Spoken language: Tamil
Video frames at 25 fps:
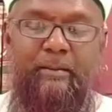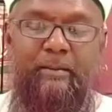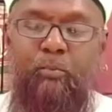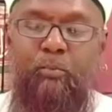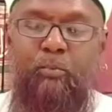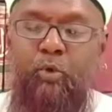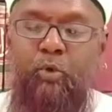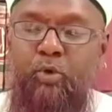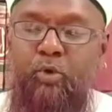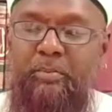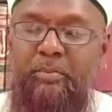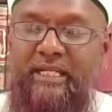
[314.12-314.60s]

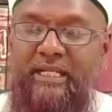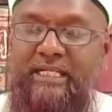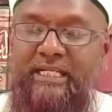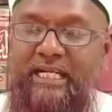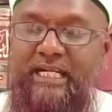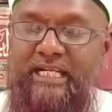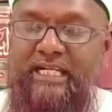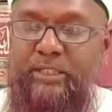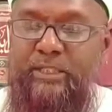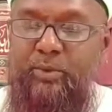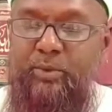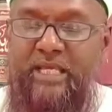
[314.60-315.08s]

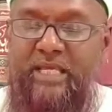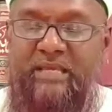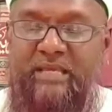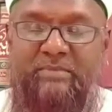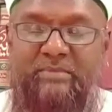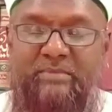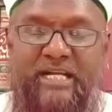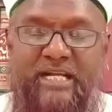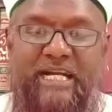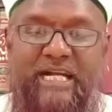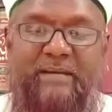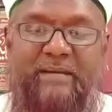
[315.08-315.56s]
மூமின்களினுடைய
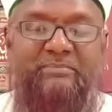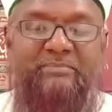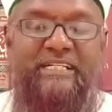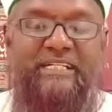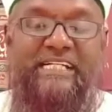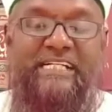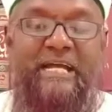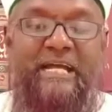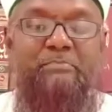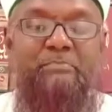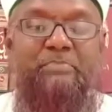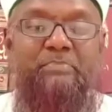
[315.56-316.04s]
மரணம்
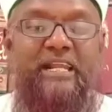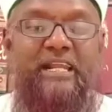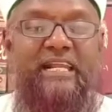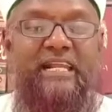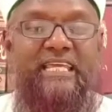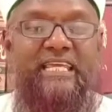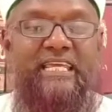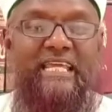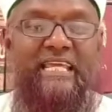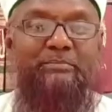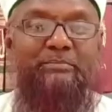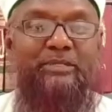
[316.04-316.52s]

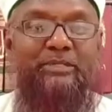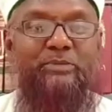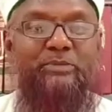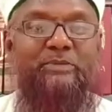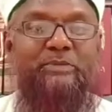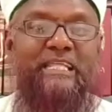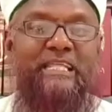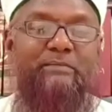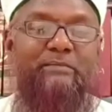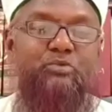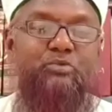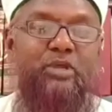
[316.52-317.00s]
இழப்பல்ல என்பதும்
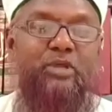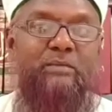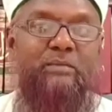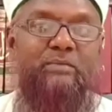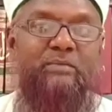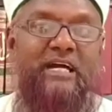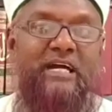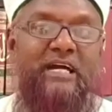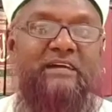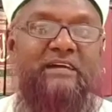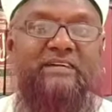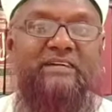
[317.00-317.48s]
இதன்
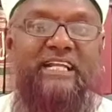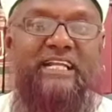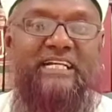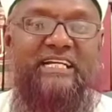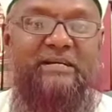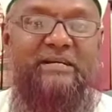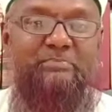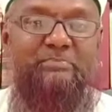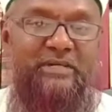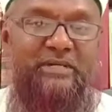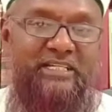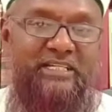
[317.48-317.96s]
மூலமாக
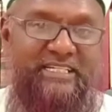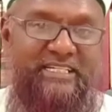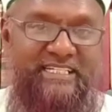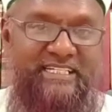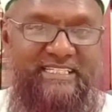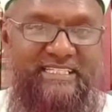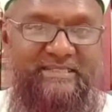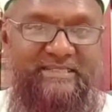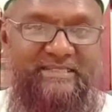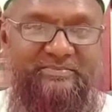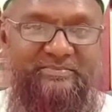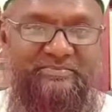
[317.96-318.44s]

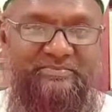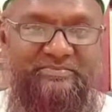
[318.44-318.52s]
விளக்கப்படுகிறது